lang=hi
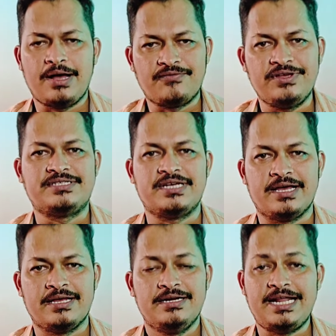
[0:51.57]
काफी
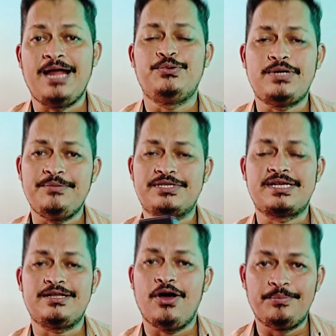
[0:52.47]
अच्छा है टाइम टू टाइम
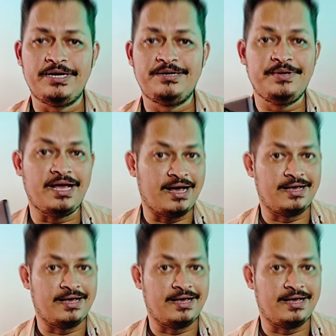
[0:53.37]
इसके अंदर अपडेट भी